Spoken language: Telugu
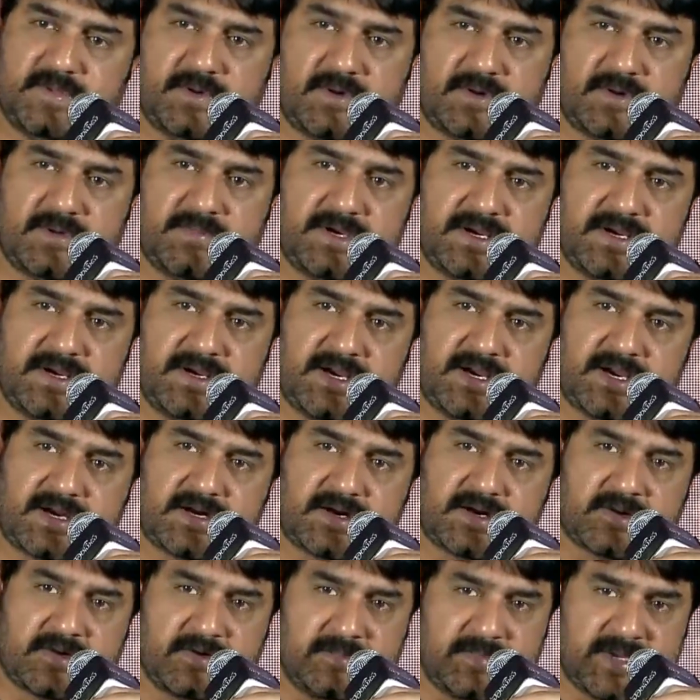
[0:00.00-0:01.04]
ఒక
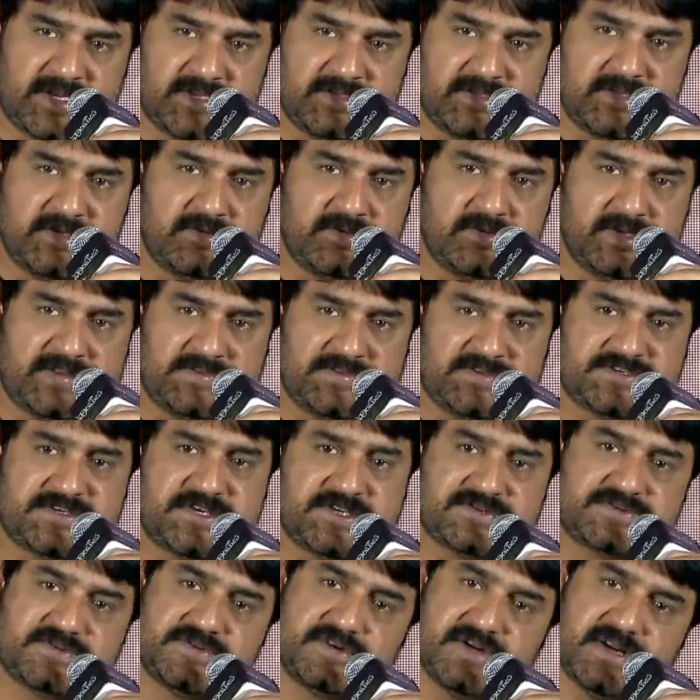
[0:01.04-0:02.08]
అక్కట్లో మన తెలుగులో ఎంత
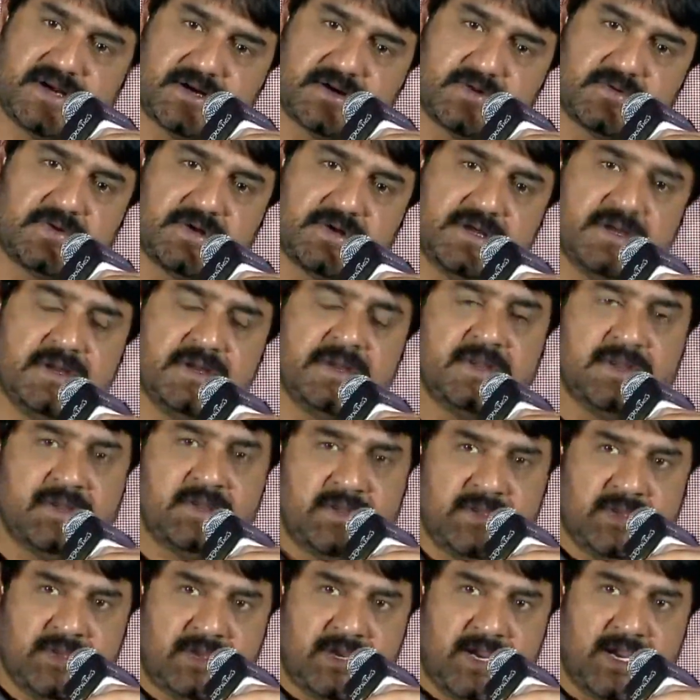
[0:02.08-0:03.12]
స్టార్స్ ఉన్నారు అక్కడ కూడా
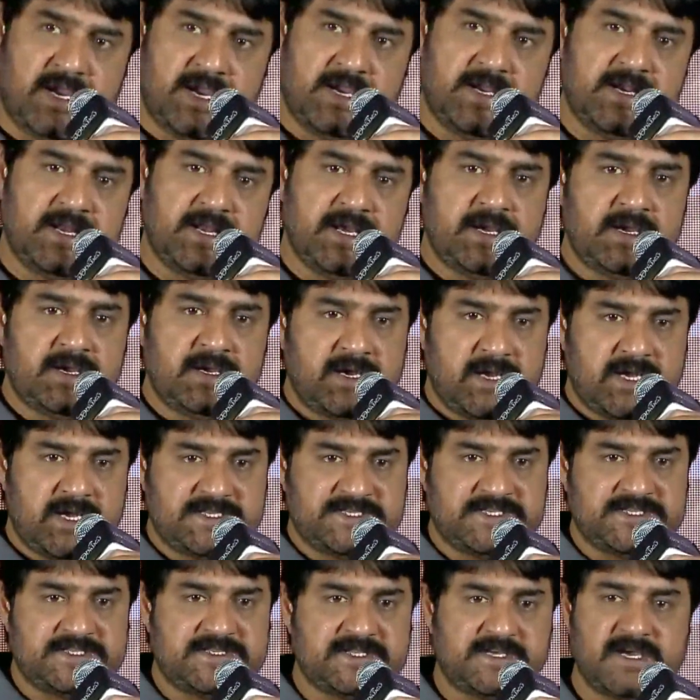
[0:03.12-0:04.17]
ఆయన
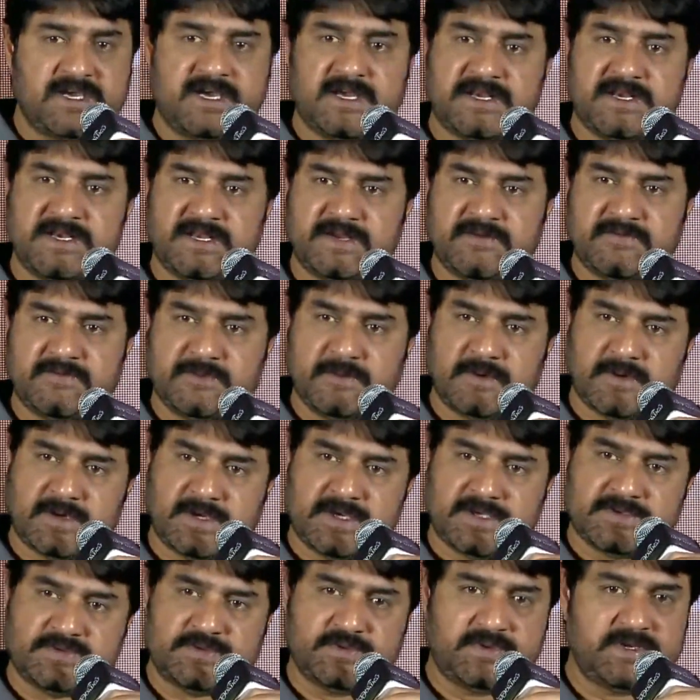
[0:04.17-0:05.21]
అజిత్ కానీ
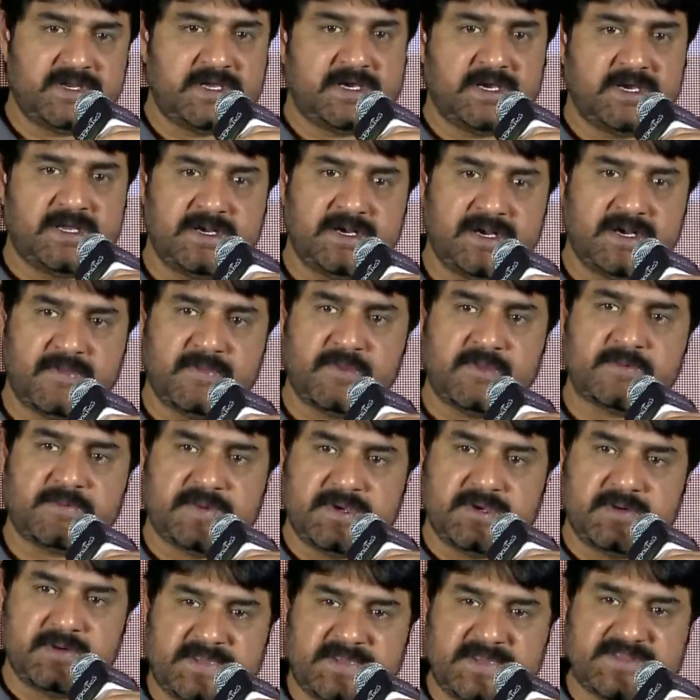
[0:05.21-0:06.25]
ఒక సూర్య కానీ వీళ్ళందరూ
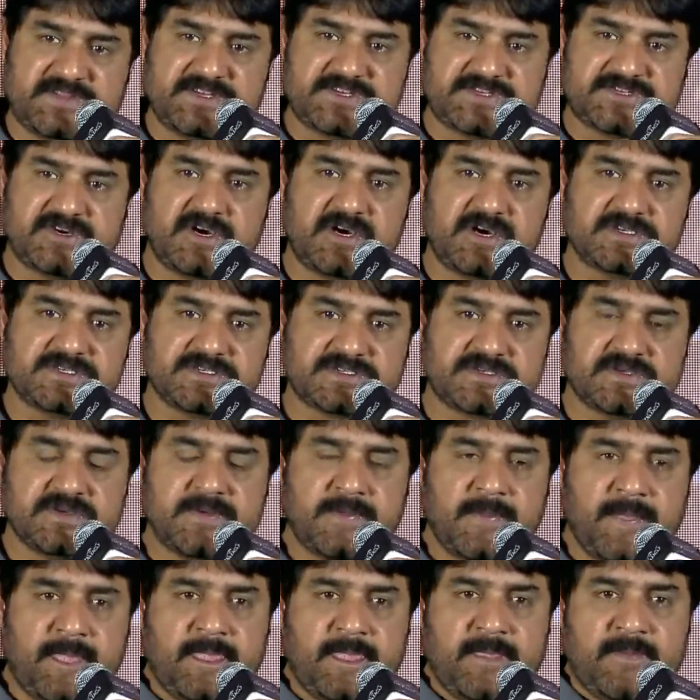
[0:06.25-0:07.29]
పెద్ద స్టార్స్
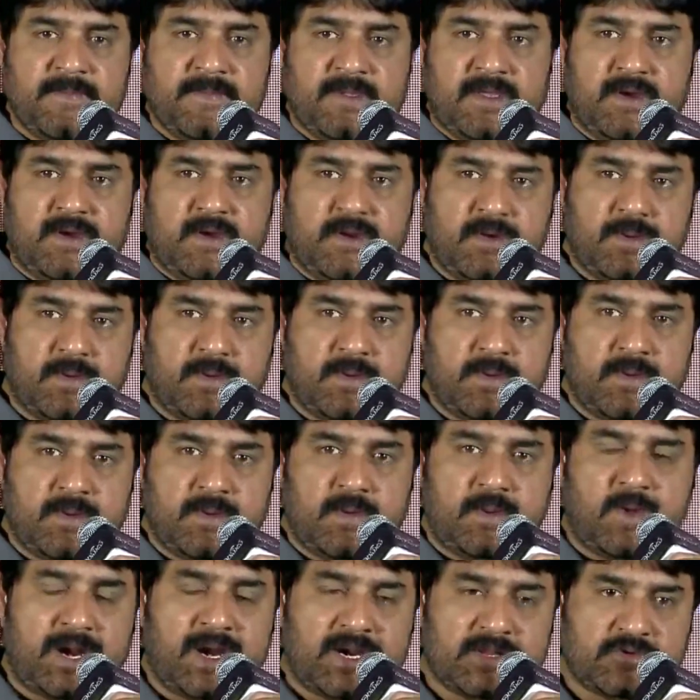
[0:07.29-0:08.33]

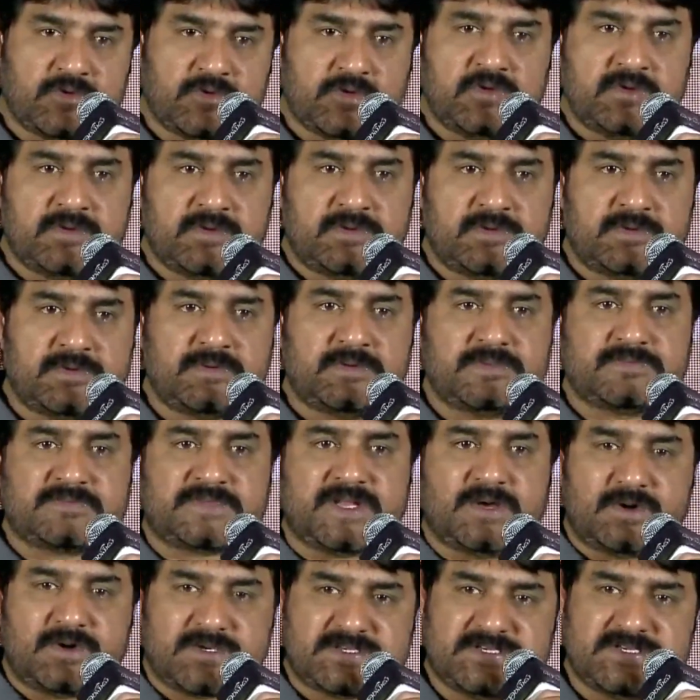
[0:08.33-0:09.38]
వాళ్ళతో
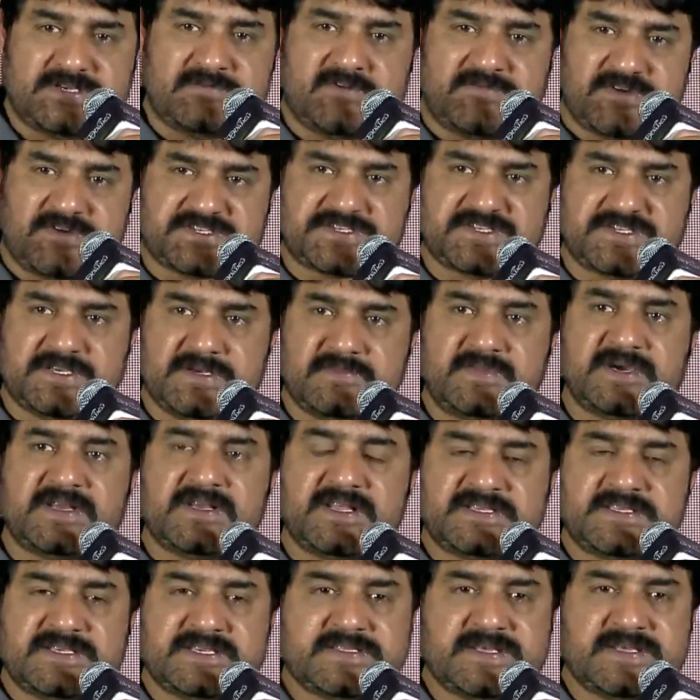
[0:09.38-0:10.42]
ఒక సినిమా ఫస్ట్ సినిమా
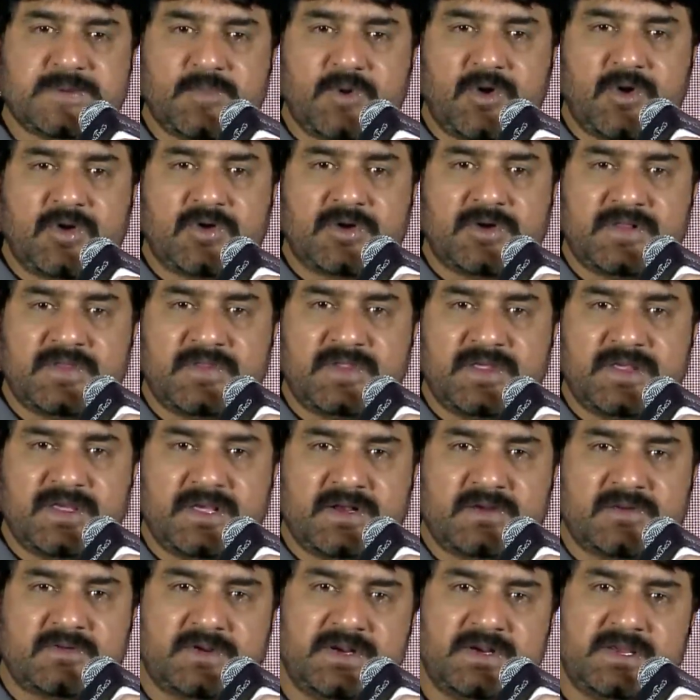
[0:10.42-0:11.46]
నేను చేస్తే బాగుంటుంది
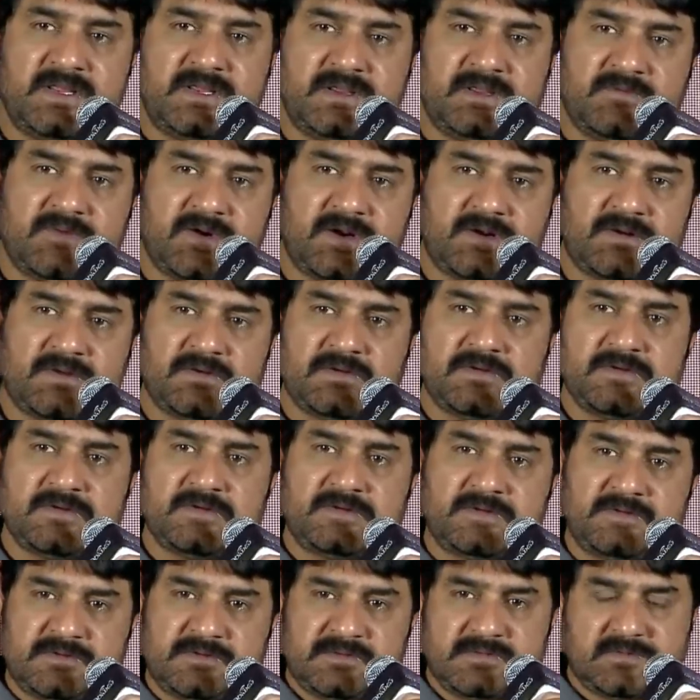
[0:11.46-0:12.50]
అనుకుని వాళ్ళు
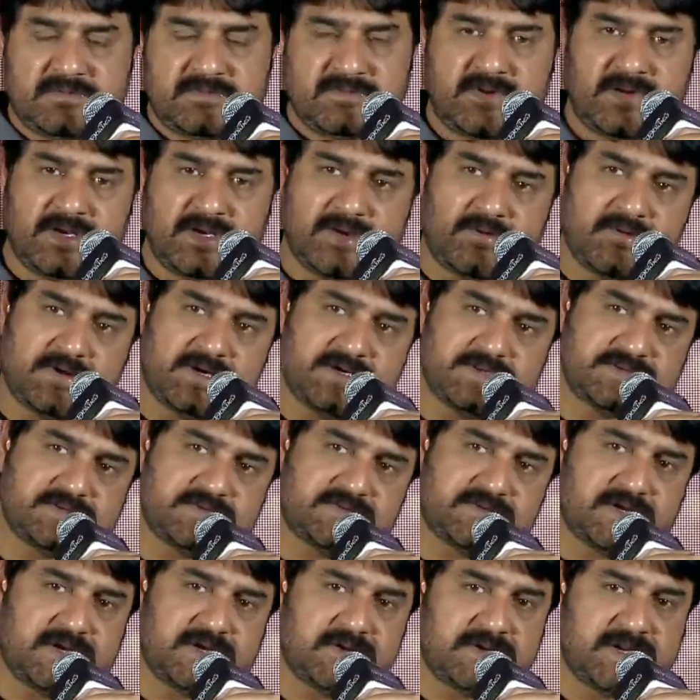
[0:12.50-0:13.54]
వాళ్ళ
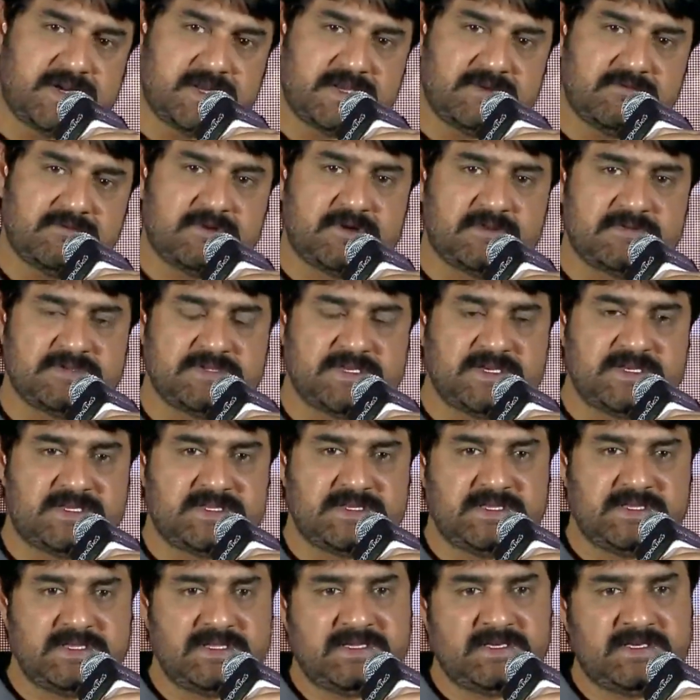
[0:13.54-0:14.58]
అవకాశం రావడం నాకు ఇవ్వడం
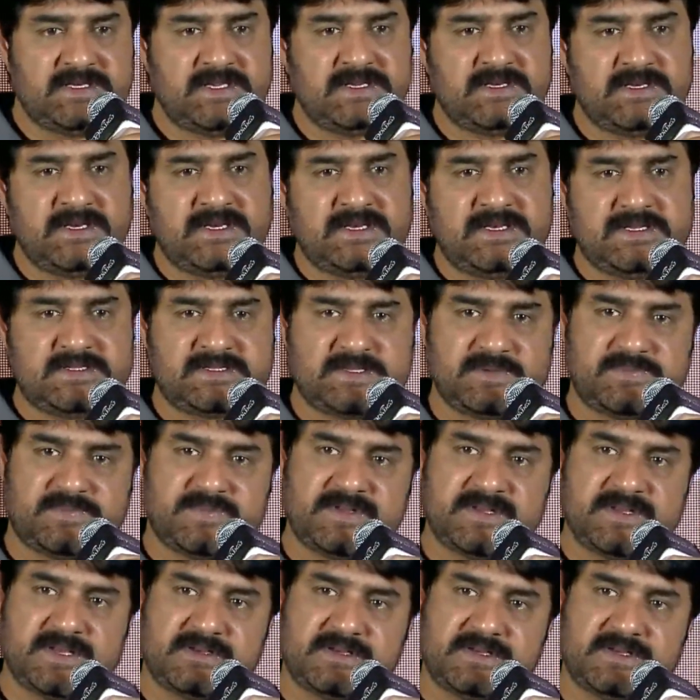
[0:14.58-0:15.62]
జరిగింది నేను వెళ్ళి
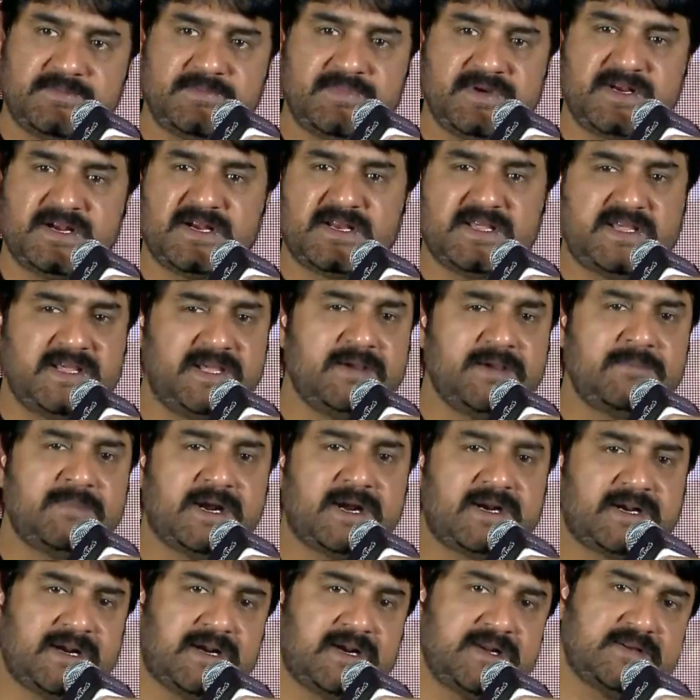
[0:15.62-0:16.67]
చెప్పిన తర్వాత ఇమ్మీడియట్గా ఏం
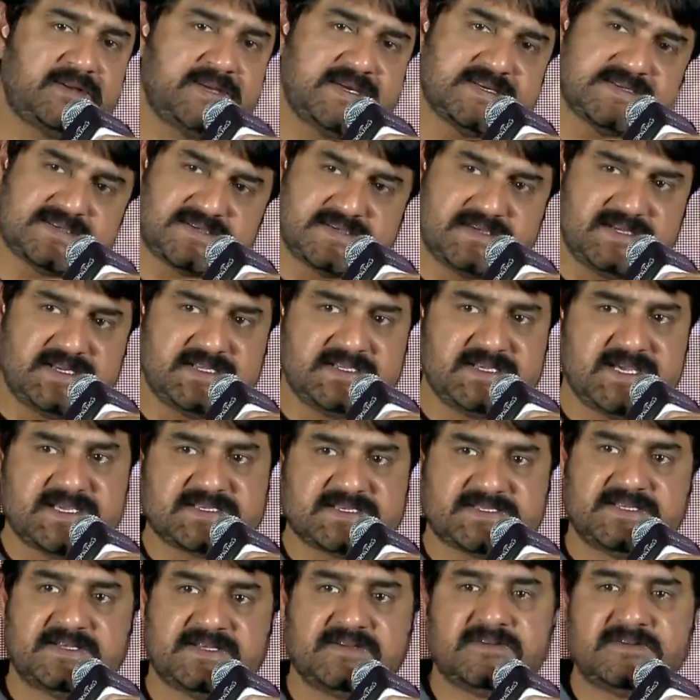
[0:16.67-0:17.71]
మాట్లాడలేదు ఎస్ నేను
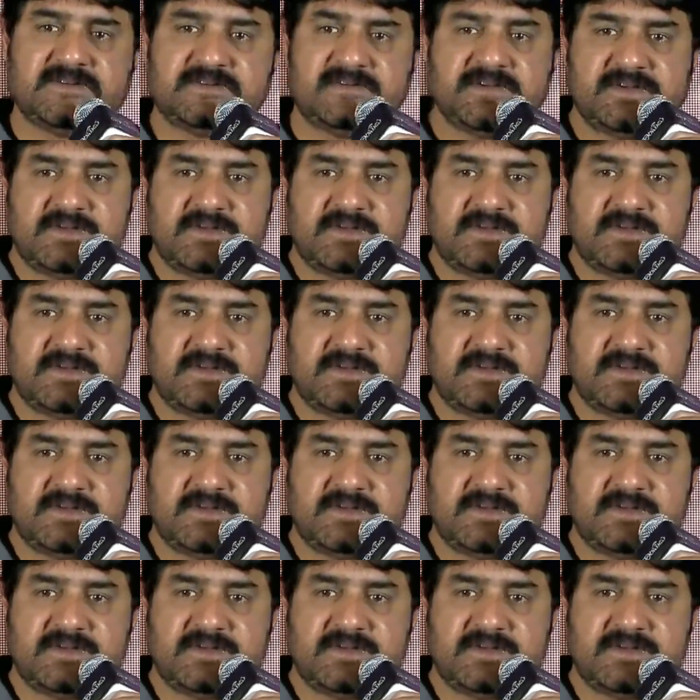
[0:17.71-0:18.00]
చేస్తున్నాను